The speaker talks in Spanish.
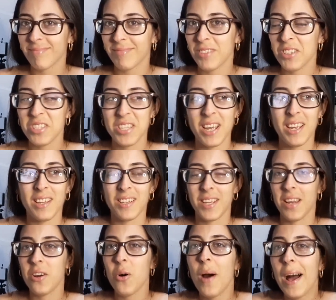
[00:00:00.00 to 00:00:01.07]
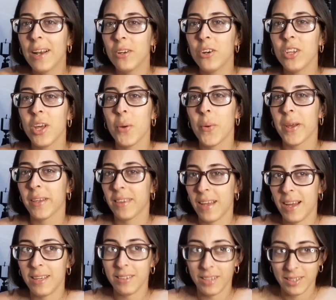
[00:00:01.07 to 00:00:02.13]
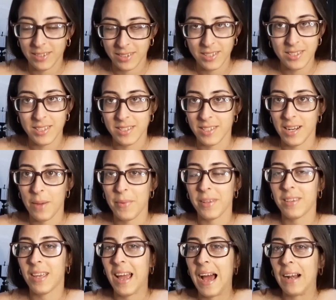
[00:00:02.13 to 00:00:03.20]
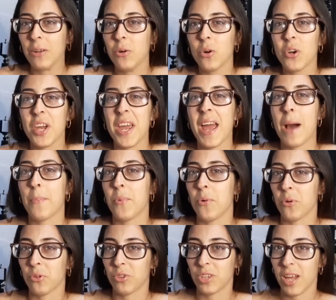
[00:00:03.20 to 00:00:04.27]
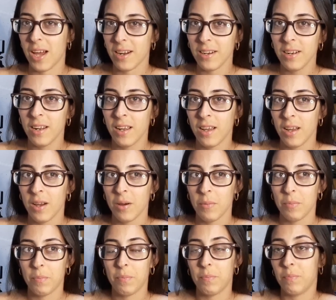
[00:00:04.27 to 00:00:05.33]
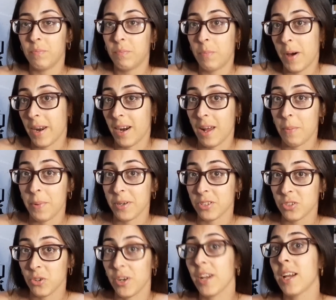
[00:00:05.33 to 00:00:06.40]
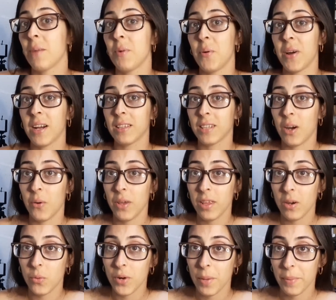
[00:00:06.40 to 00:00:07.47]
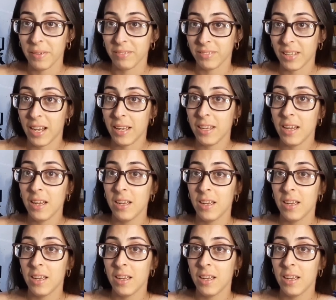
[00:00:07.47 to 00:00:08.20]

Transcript: No sé, tengo algo de verdad, así sinceramente, algo que aportar para las personas que me ven a través de una pantalla